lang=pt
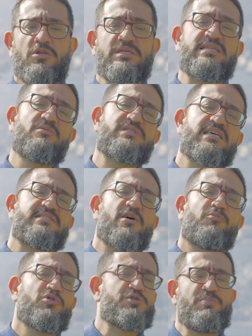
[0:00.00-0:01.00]
Nós temos
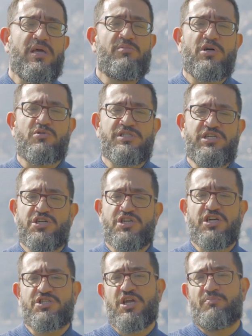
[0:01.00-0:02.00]
exemplos bíblicos de
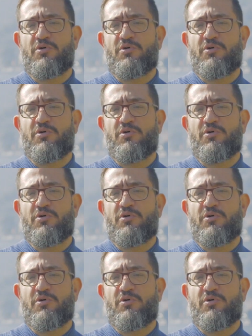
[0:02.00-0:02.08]
gente que